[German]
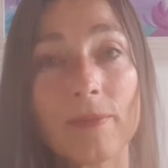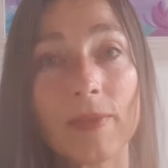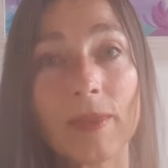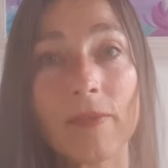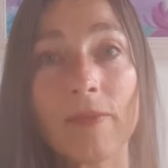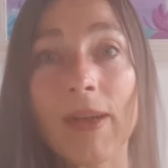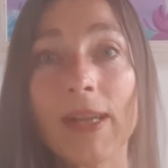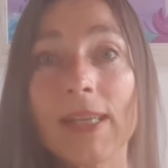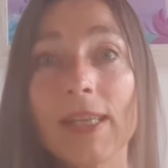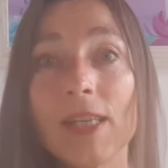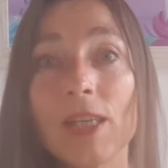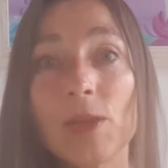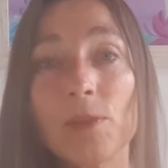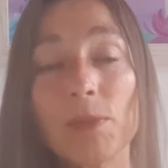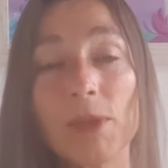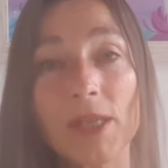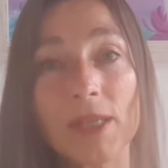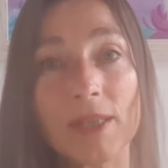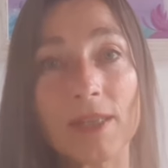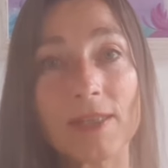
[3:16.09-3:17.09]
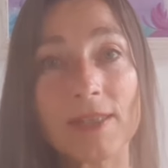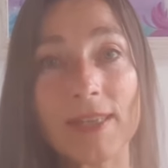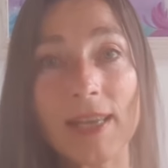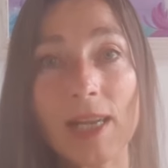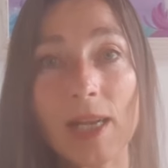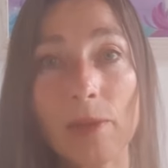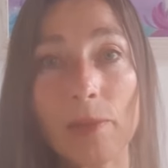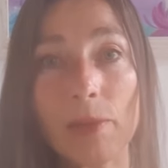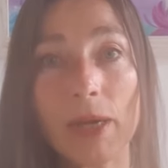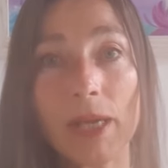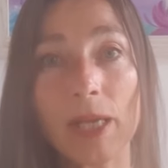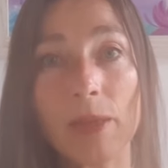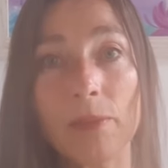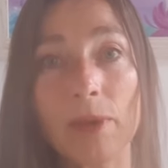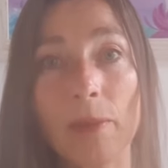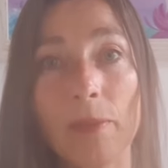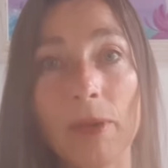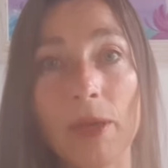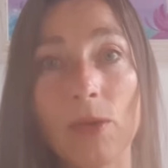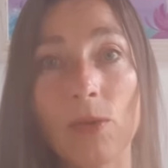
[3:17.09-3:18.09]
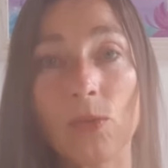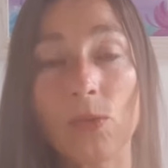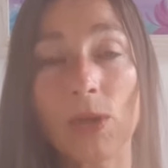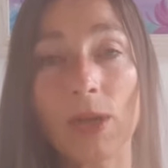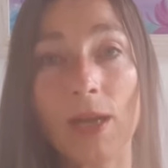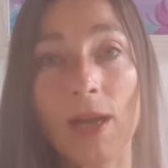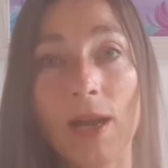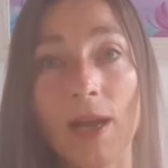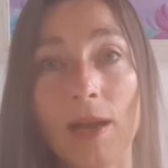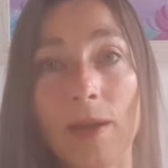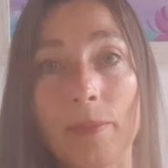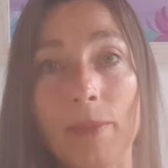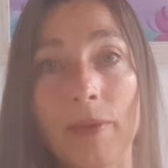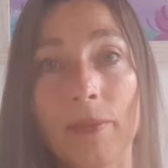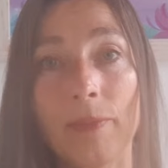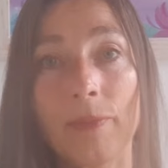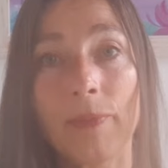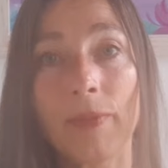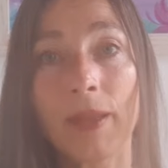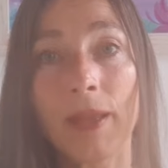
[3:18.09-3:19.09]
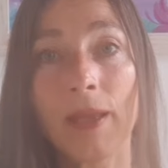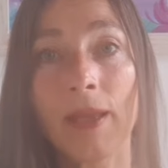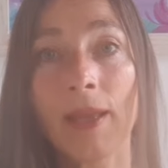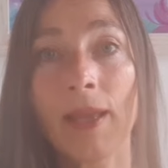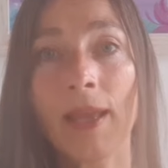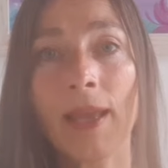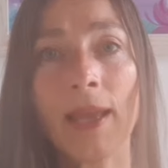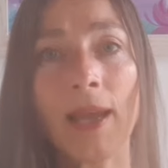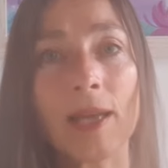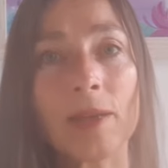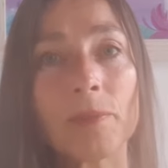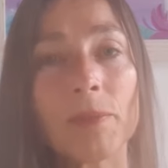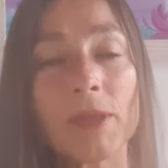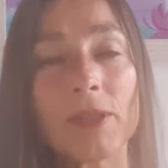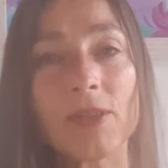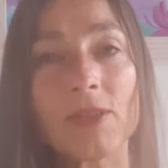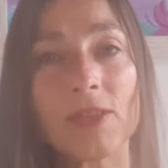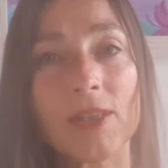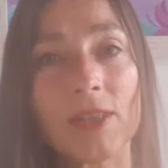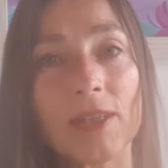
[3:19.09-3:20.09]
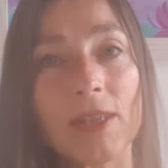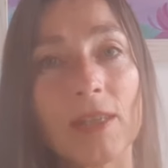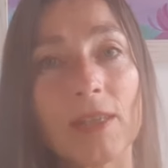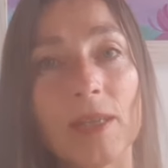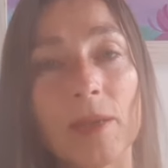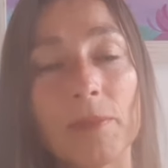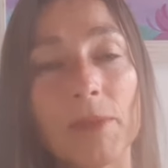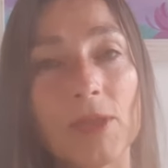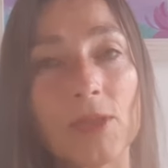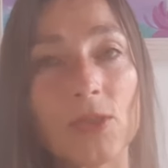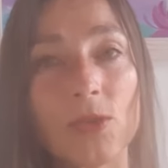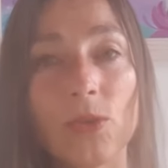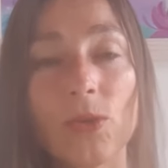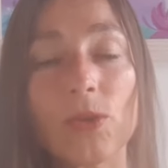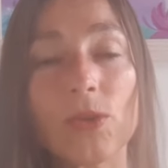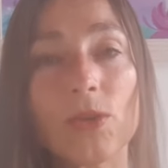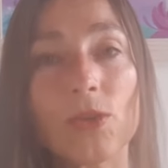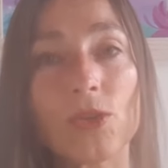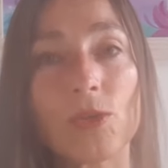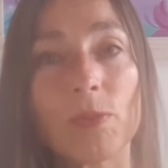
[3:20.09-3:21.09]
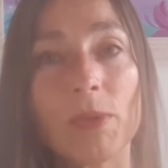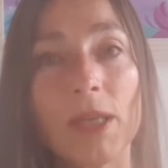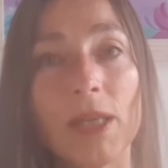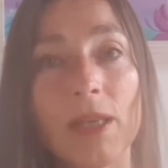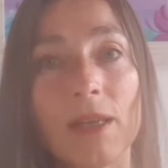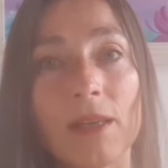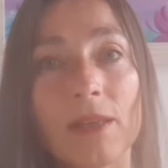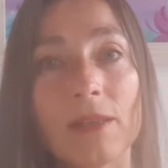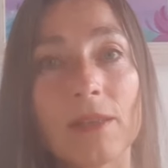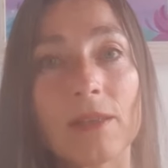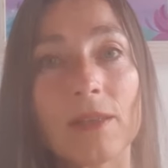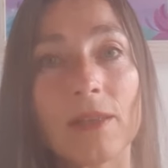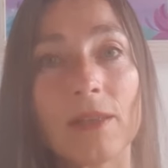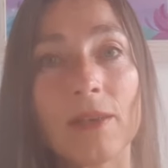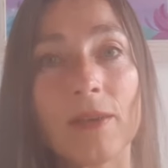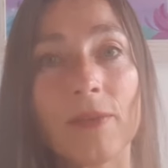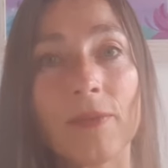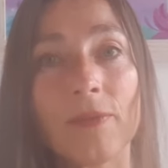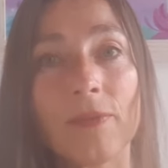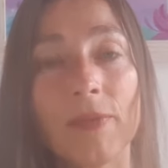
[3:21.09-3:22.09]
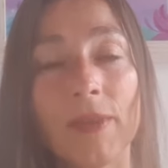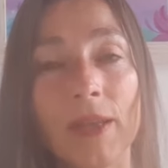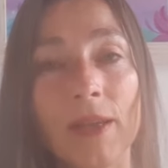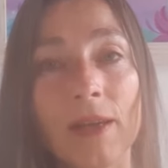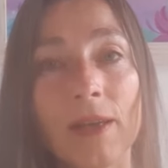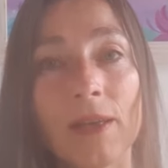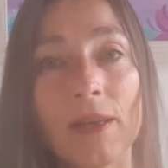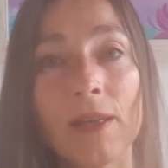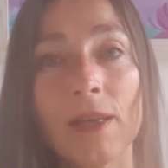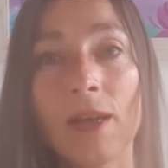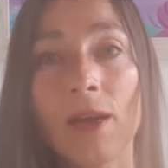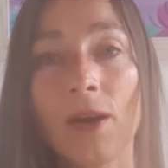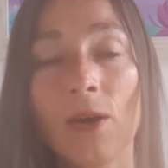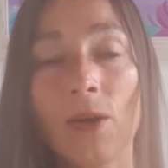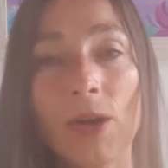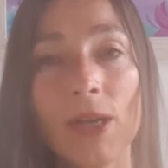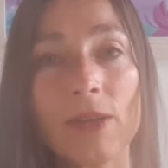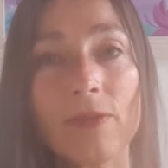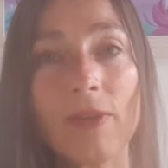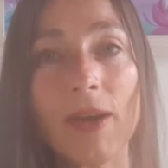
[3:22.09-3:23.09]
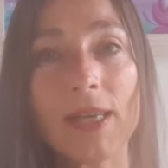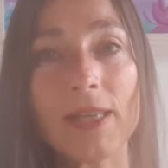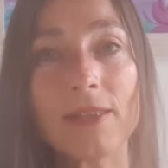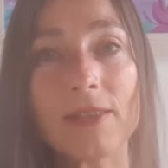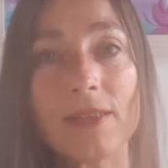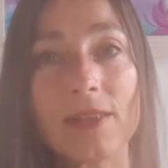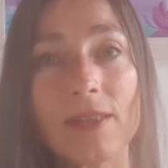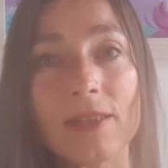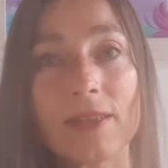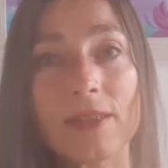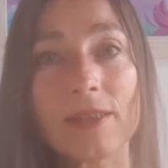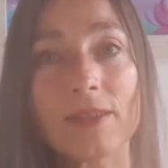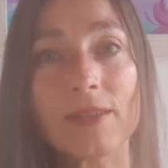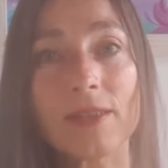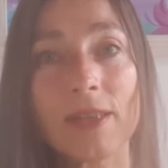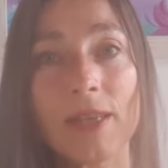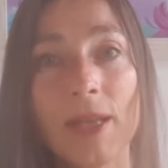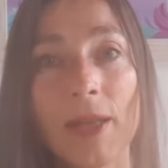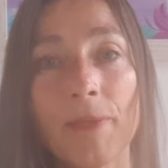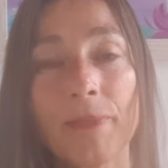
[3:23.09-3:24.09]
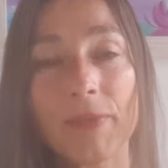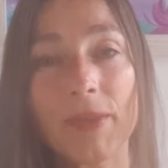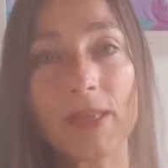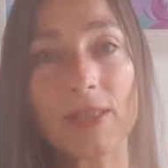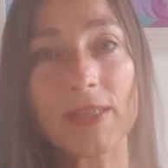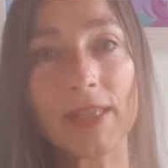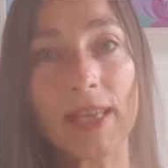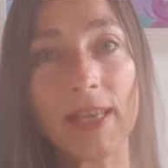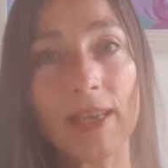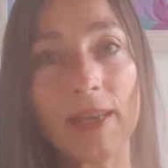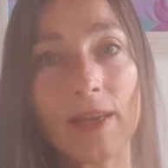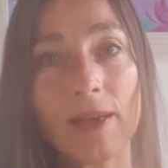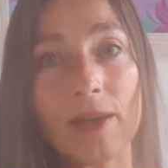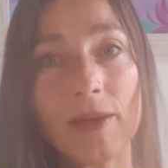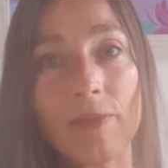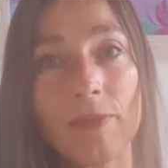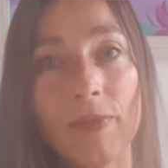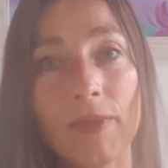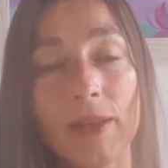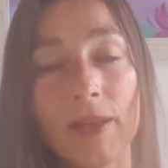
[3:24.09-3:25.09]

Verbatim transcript: weil ich mich ja selber immer belogen habe. Er hat mir das ja dann damit zurückgespiegelt. Ja, Heute weiß ich das, dass er